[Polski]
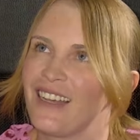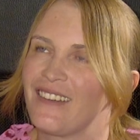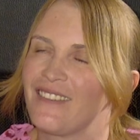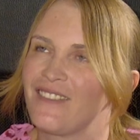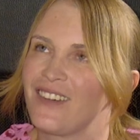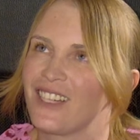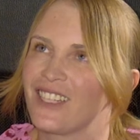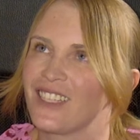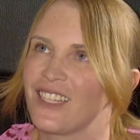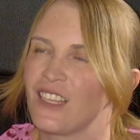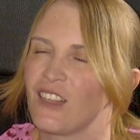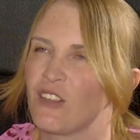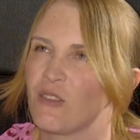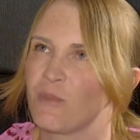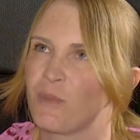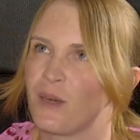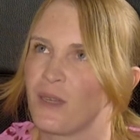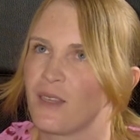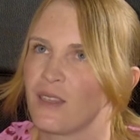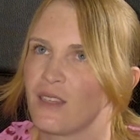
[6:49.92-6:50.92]
ważne jest
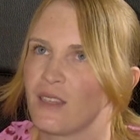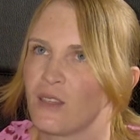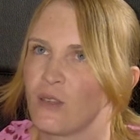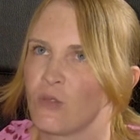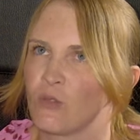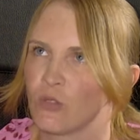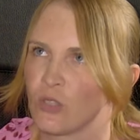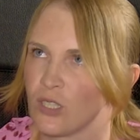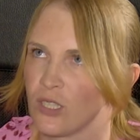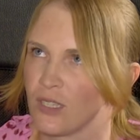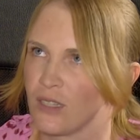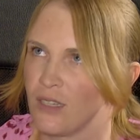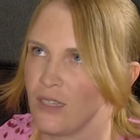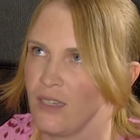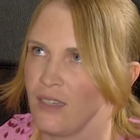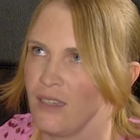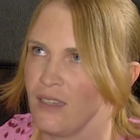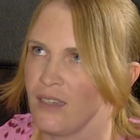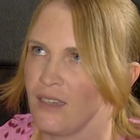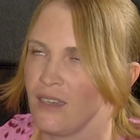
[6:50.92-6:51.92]
wsparcie
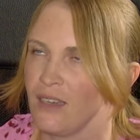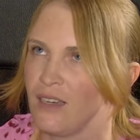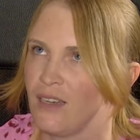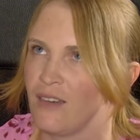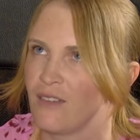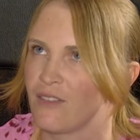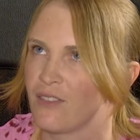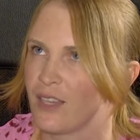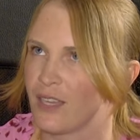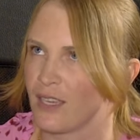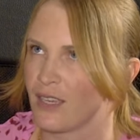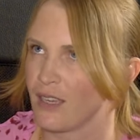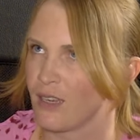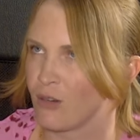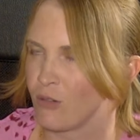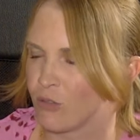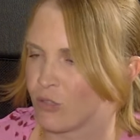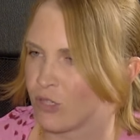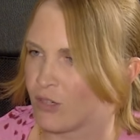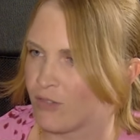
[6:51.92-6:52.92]
drużyny, w takich
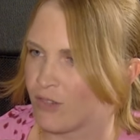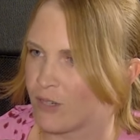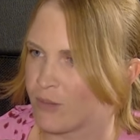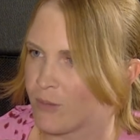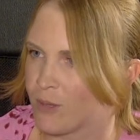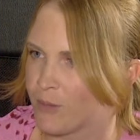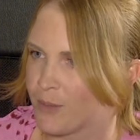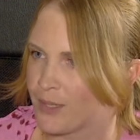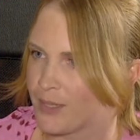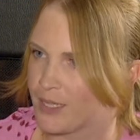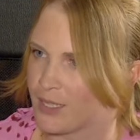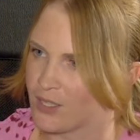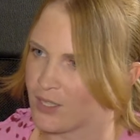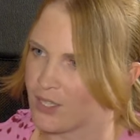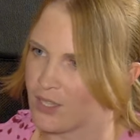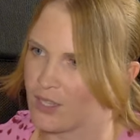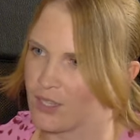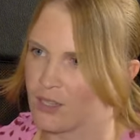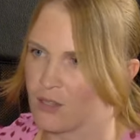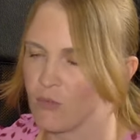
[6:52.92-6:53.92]
kluczowych momentach? Czy
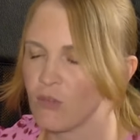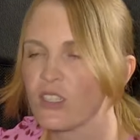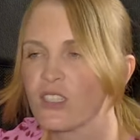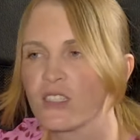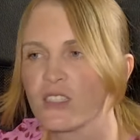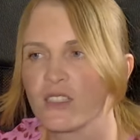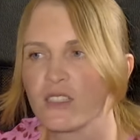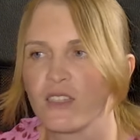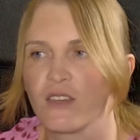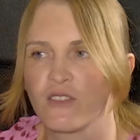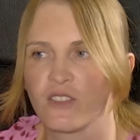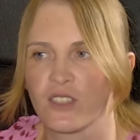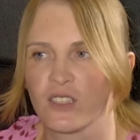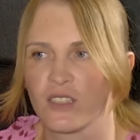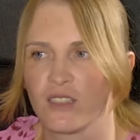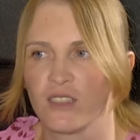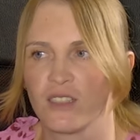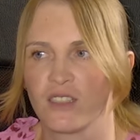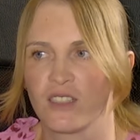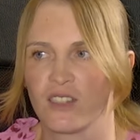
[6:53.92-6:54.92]
ty słyszysz
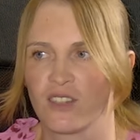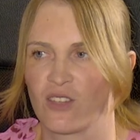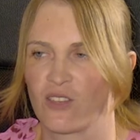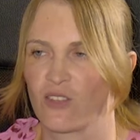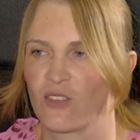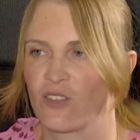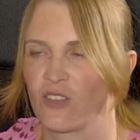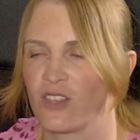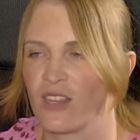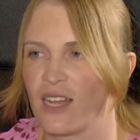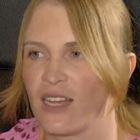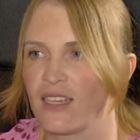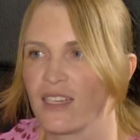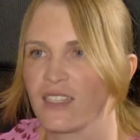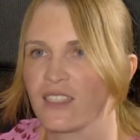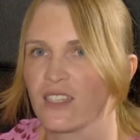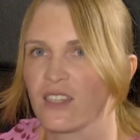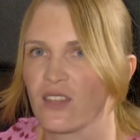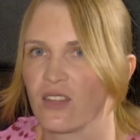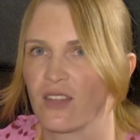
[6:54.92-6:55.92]
dziewczyny, czy to coś daje,
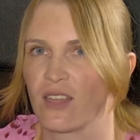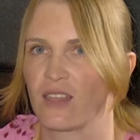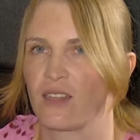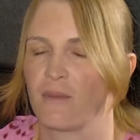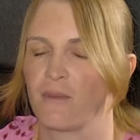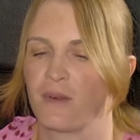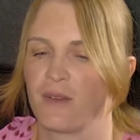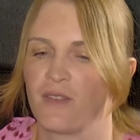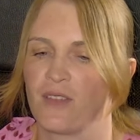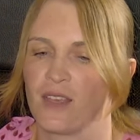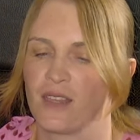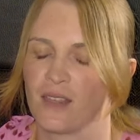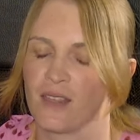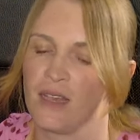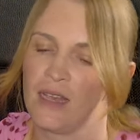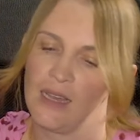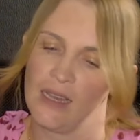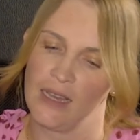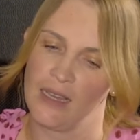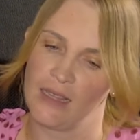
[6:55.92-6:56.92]
czy to tak naprawdę jest
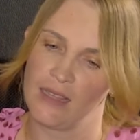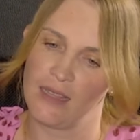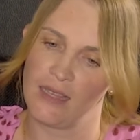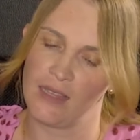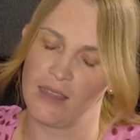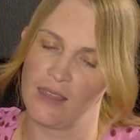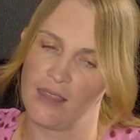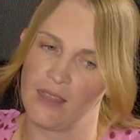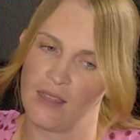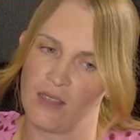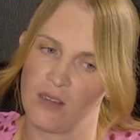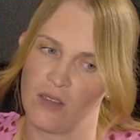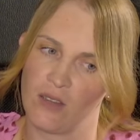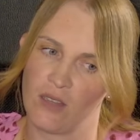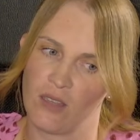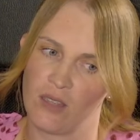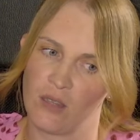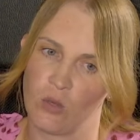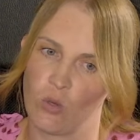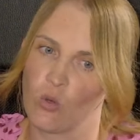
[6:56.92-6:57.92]
z jednej
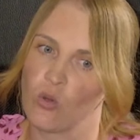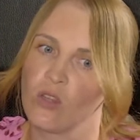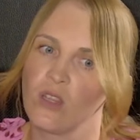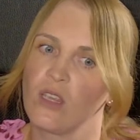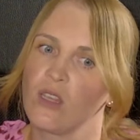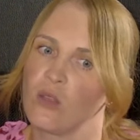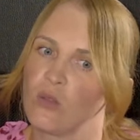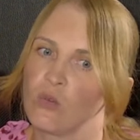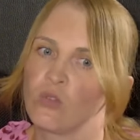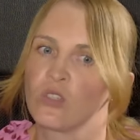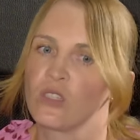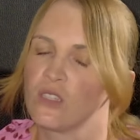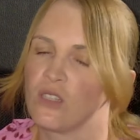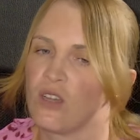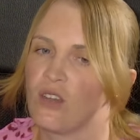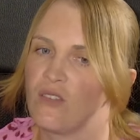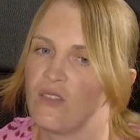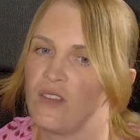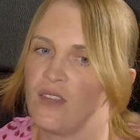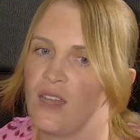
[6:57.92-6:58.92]
strony turniej
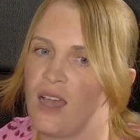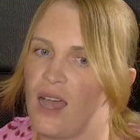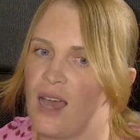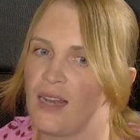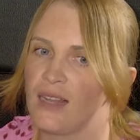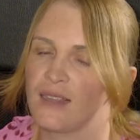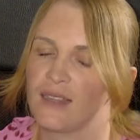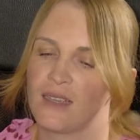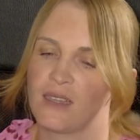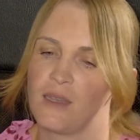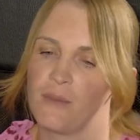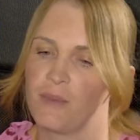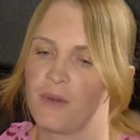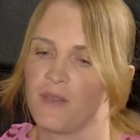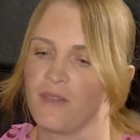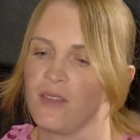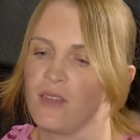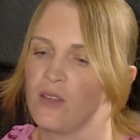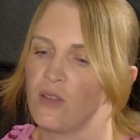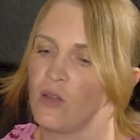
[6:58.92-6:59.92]
drużynowy, ale tak
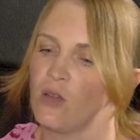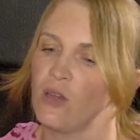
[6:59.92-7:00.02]
naprawdę no,